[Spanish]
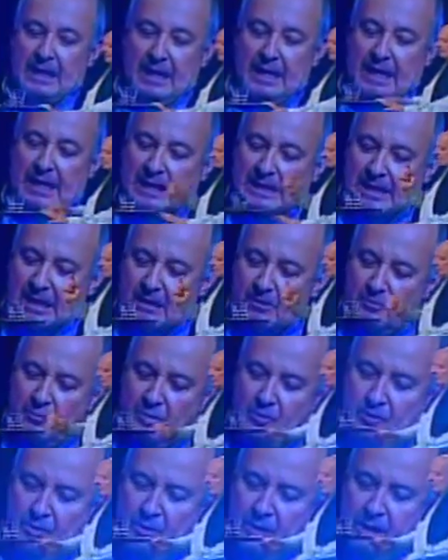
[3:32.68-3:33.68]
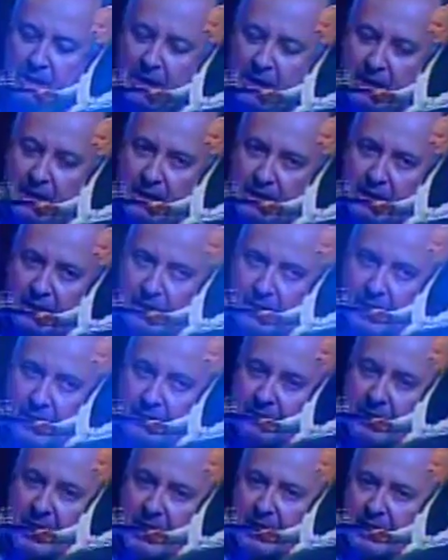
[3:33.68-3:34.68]
En esa reunión
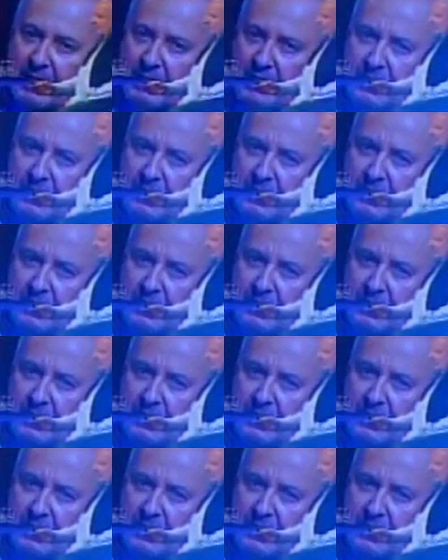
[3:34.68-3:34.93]
habían